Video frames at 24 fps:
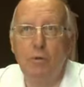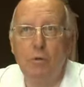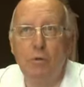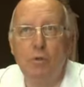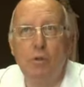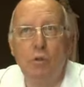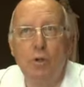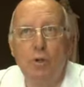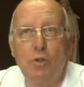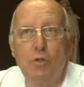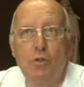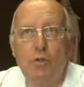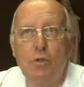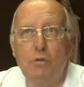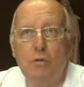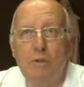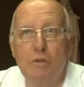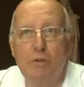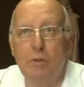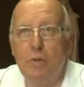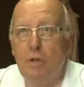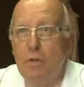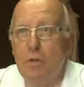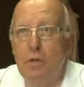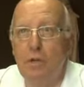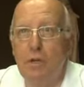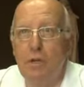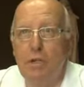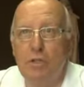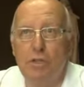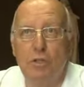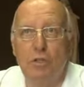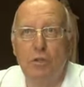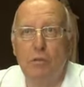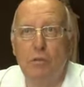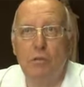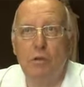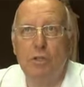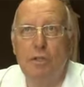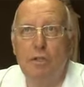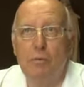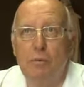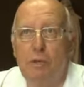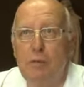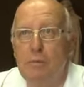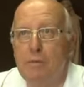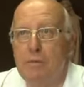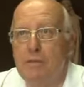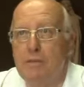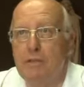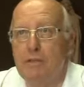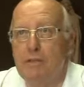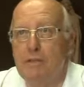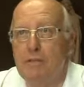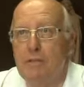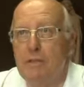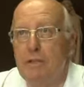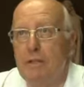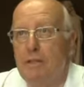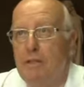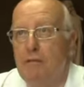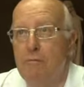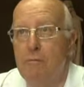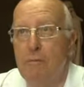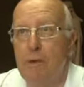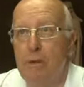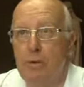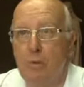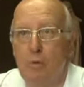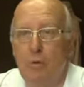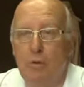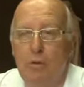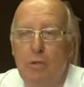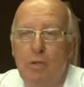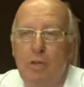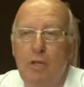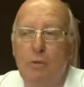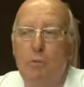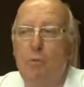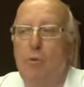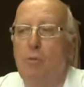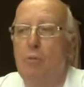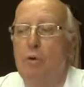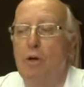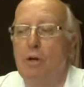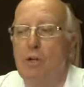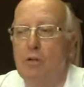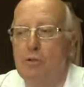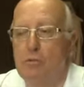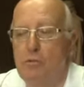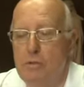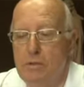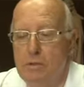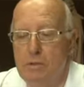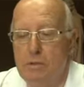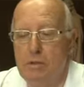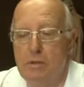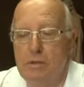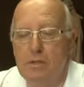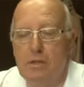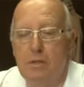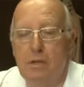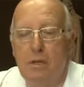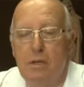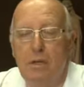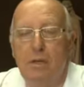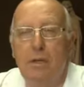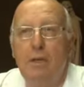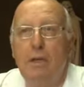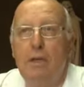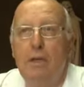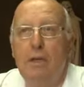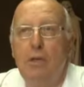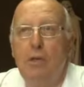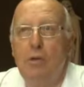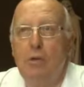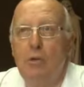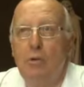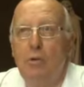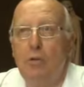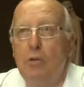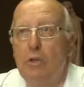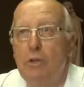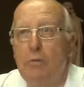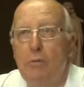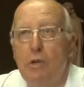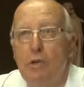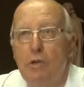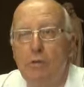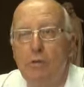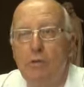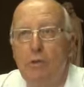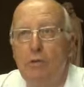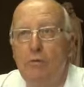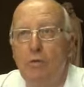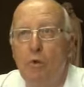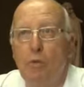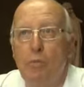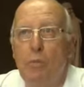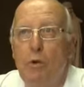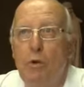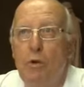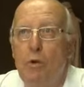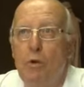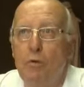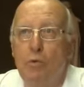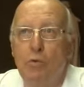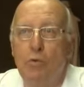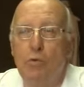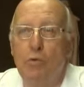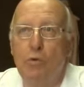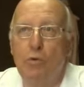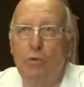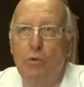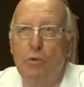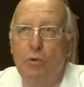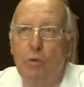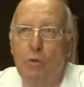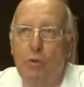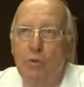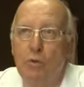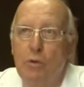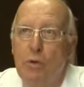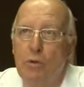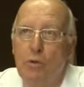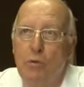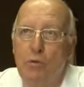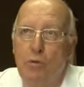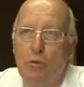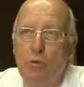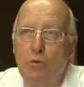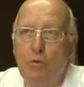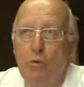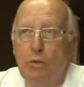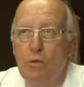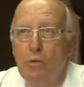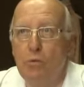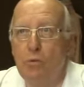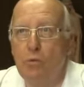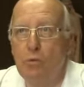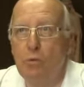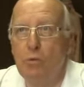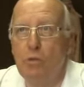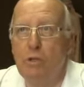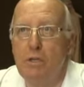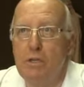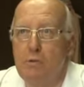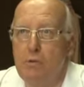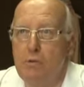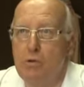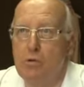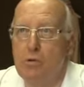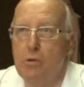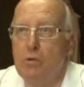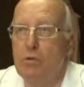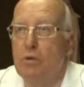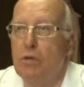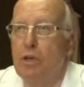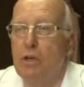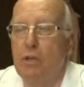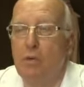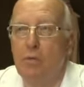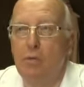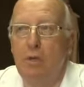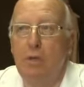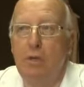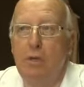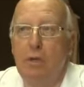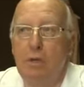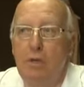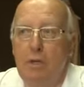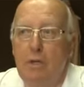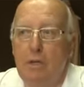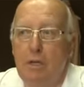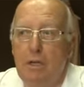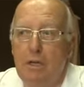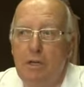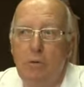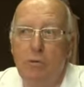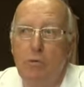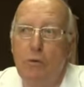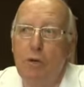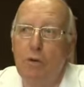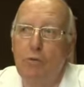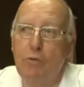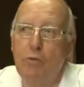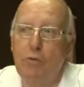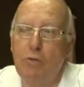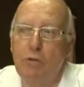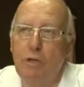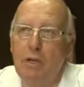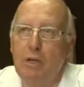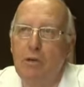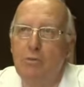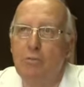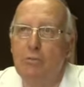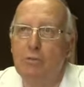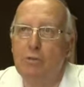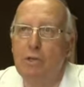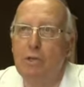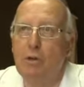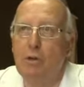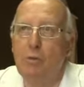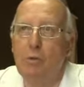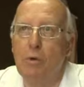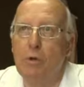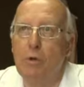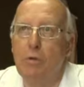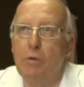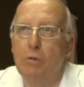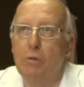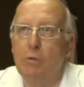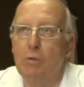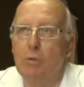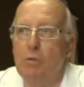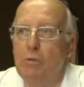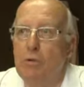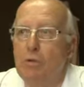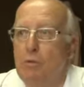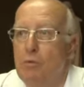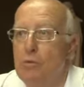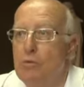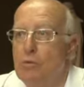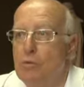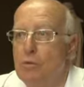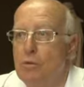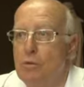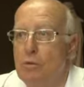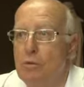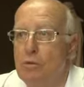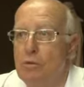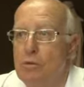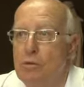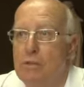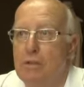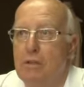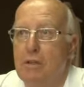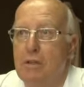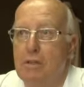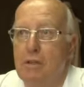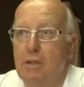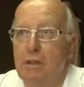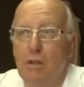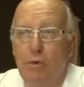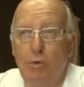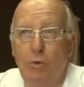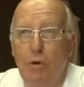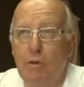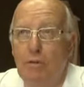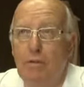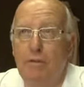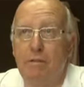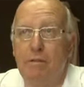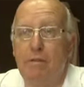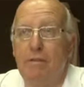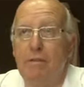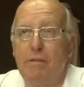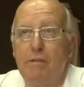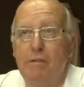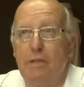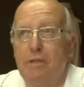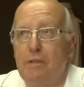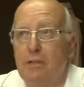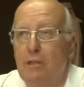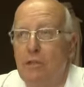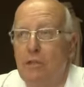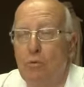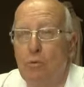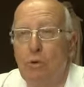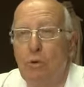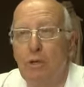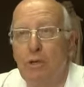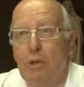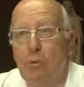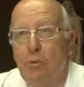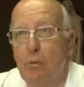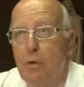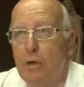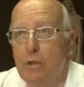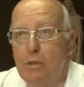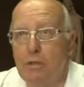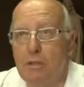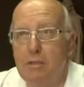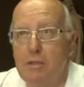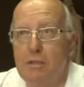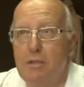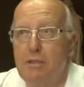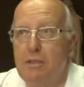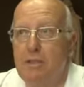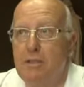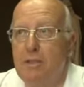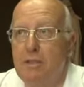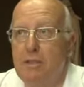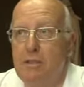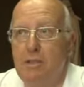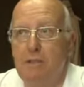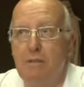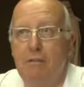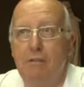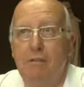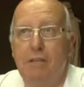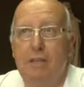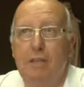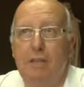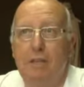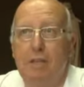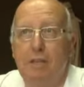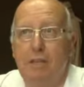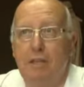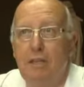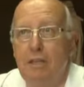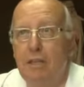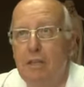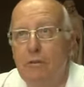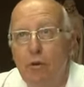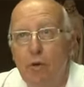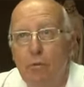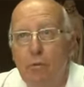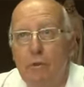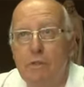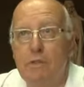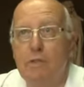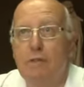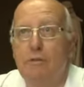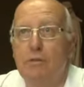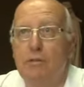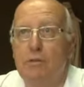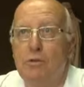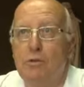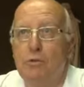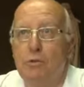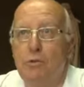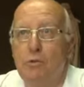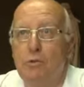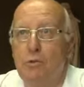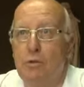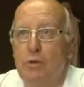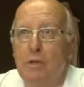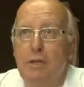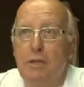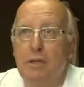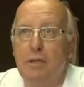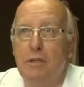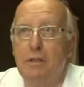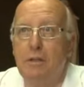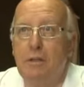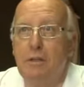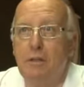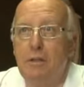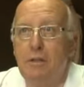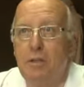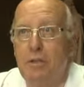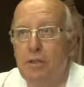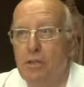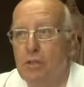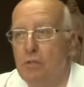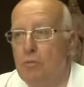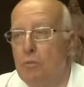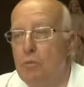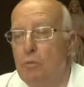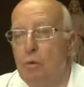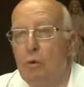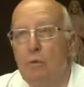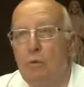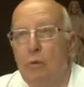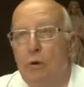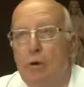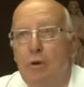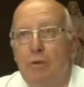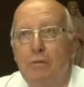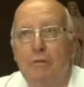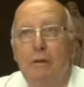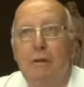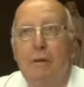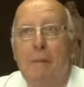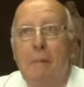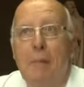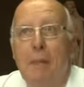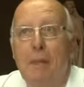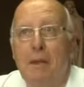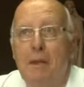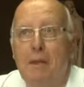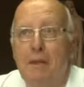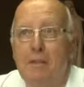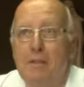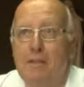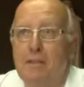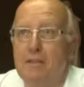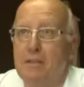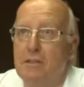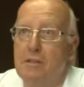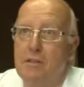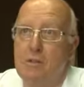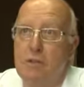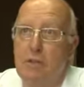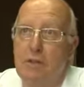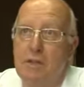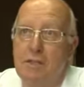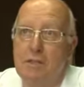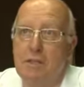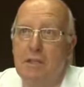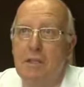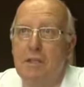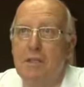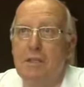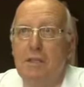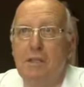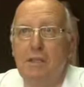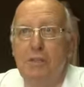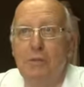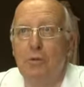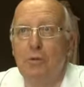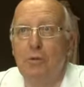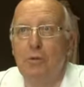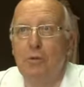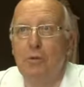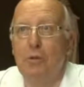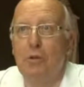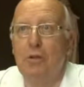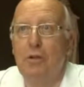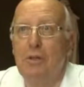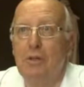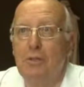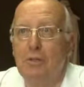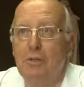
de sauver ce collège et de multiplier ses effectifs par deux. Et puis par la suite, s'est installée une démarche de développement autour de, de, la culture et du tourisme sur ce territoire. Et nous n'avons qu'à nous en louer aujourd'hui, puisque c'est un territoire vivant, c'est un territoire qui prend des initiatives, qui développe des infrastructures de qualité. J'en veux pour preuve l'existence de la Strada, notre,